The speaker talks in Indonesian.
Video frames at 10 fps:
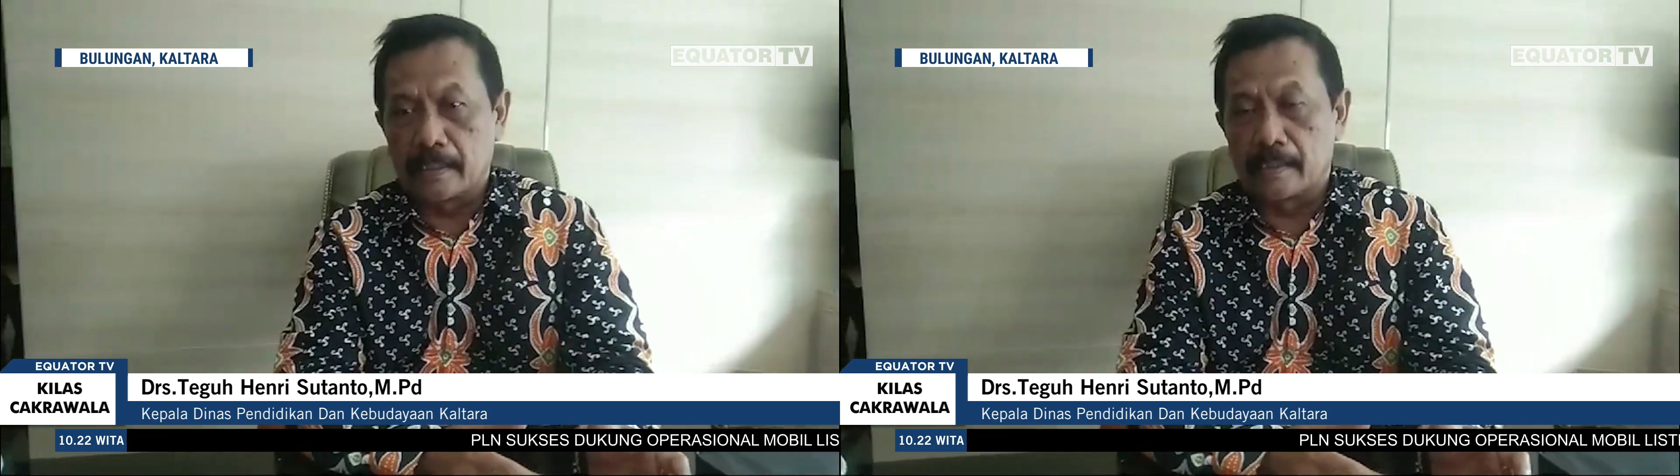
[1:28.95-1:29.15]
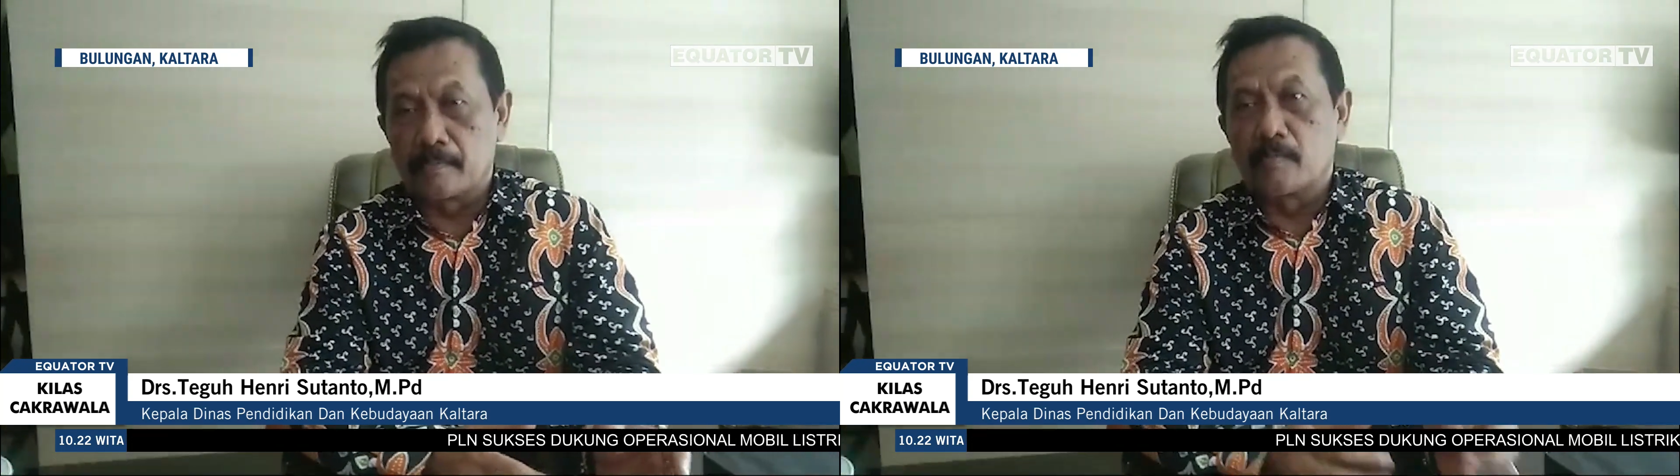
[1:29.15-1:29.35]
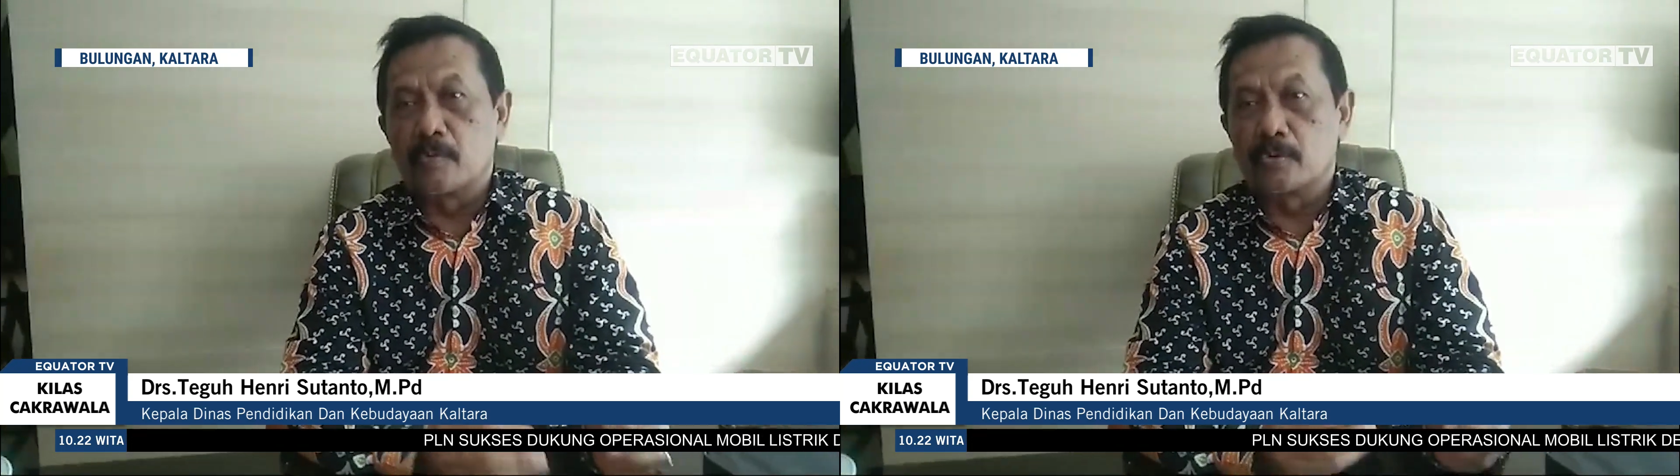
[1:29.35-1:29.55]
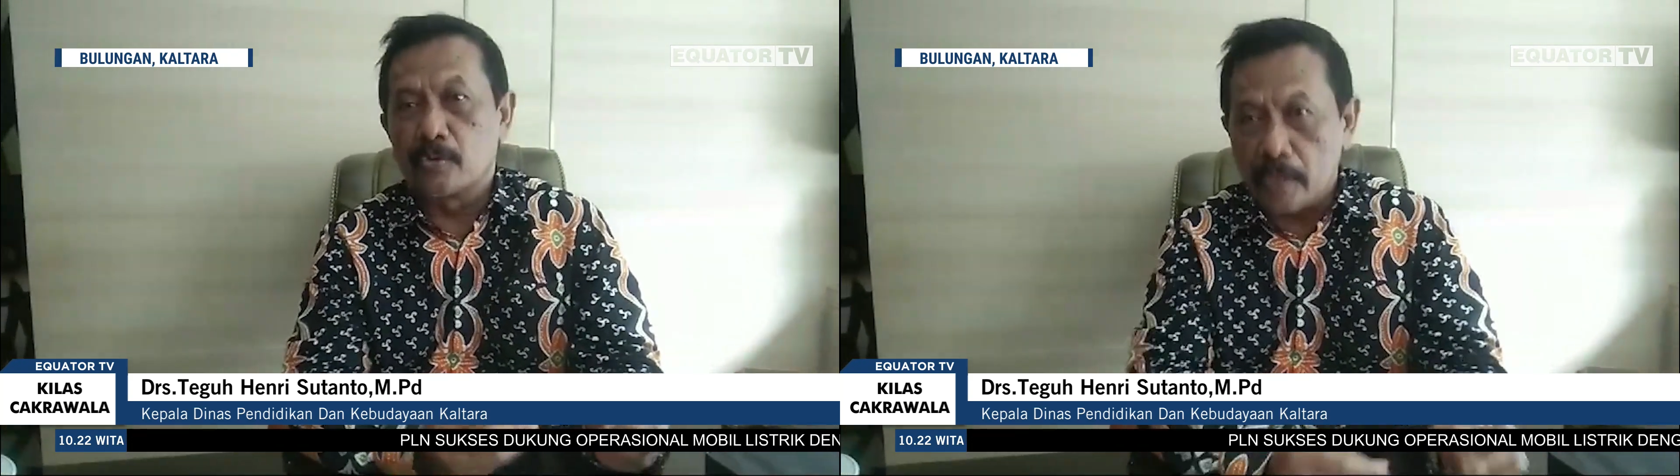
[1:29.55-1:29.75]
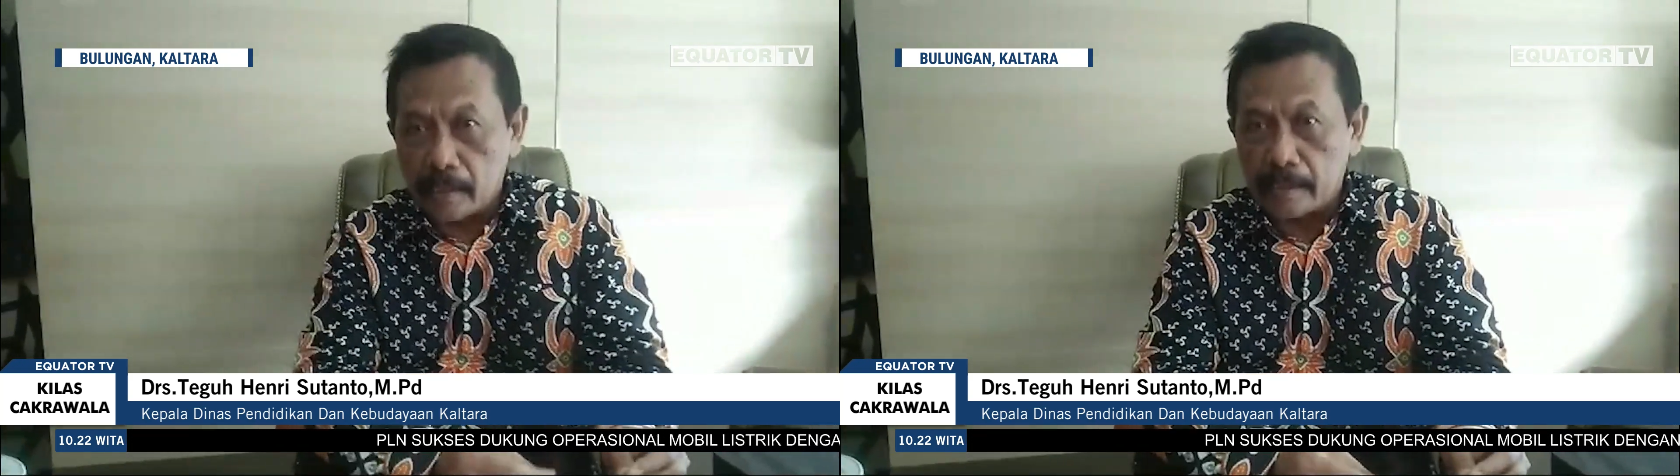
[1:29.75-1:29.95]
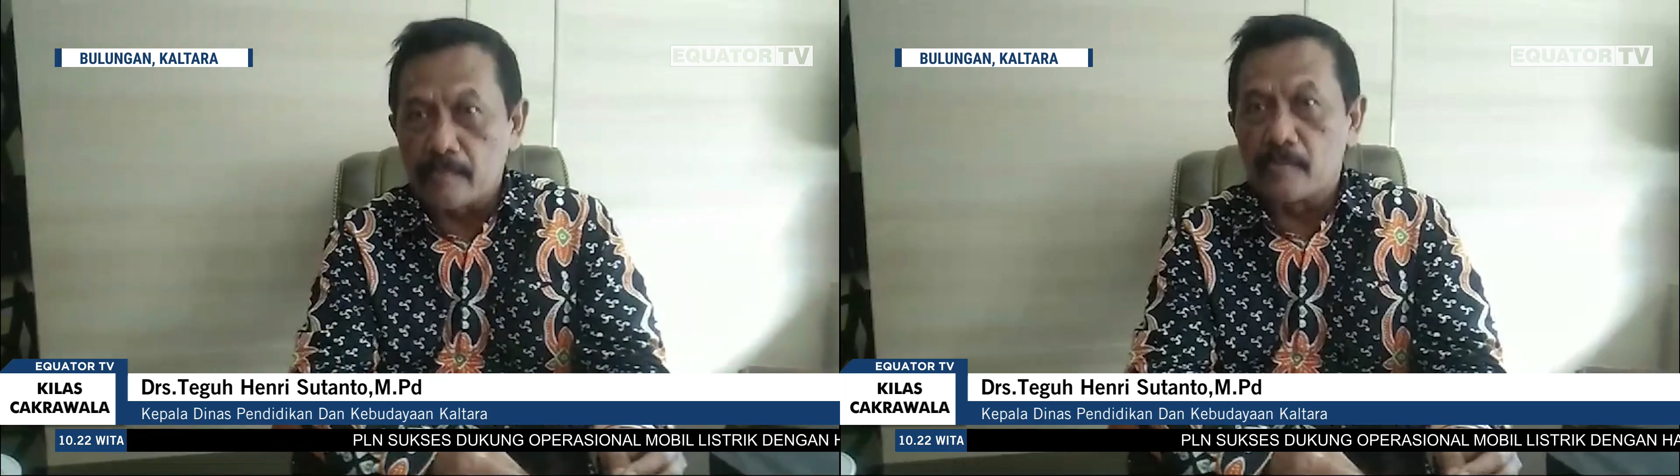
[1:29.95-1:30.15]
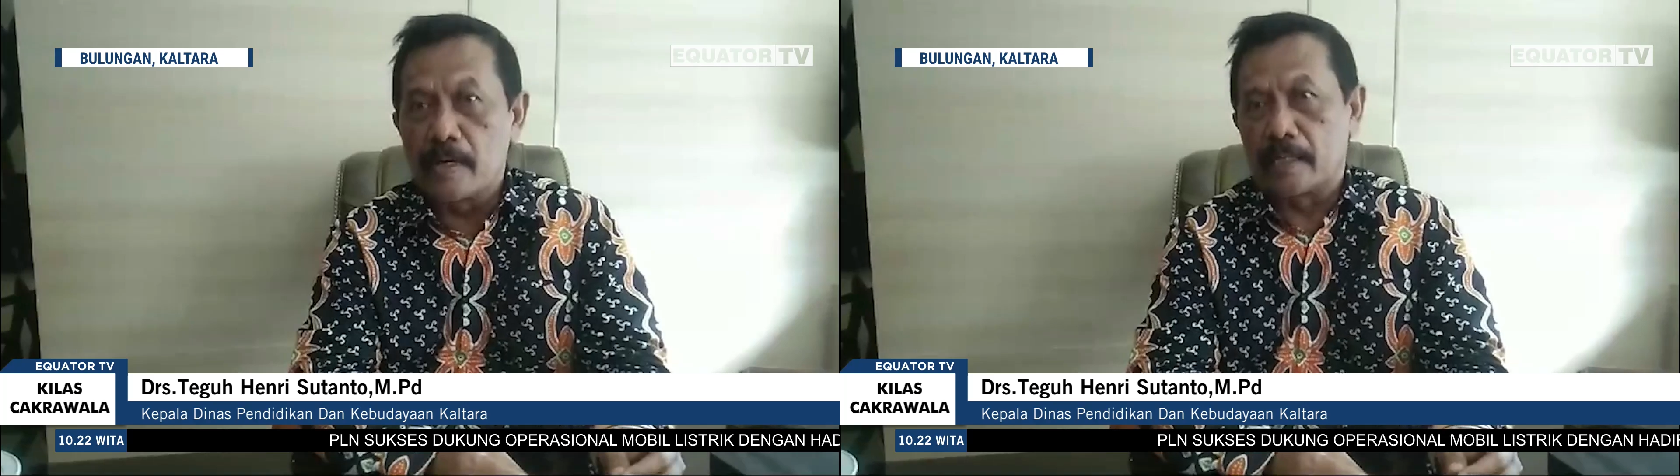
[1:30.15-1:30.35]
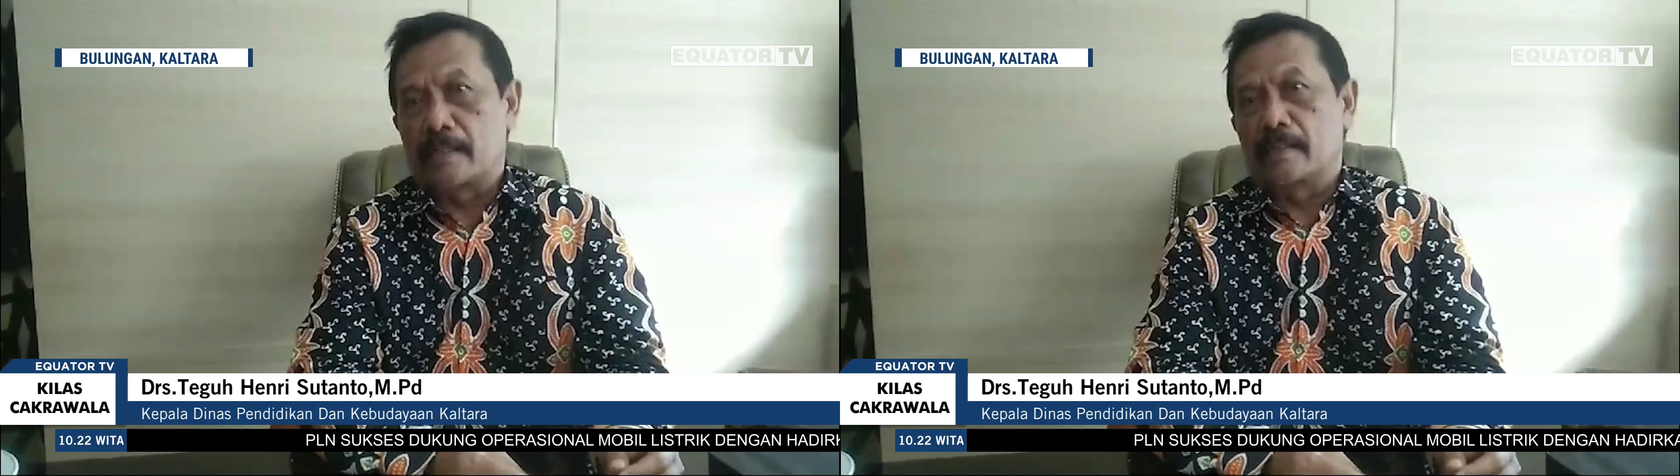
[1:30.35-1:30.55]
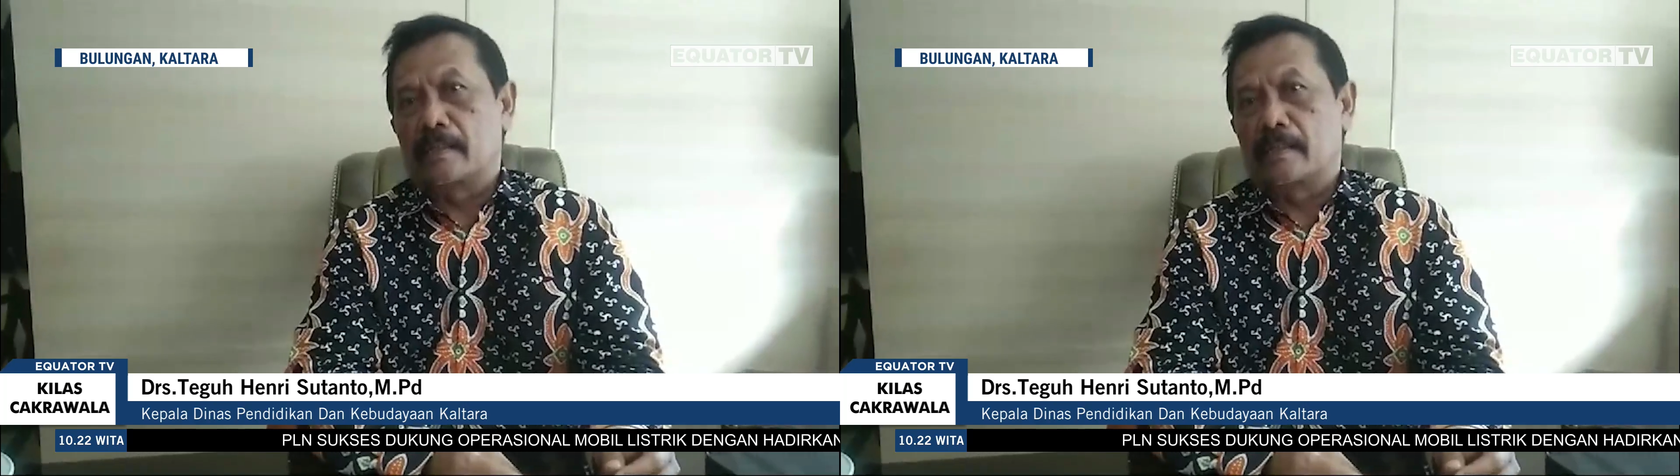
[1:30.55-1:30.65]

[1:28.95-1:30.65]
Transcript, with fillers: dan membutuhkan ribuan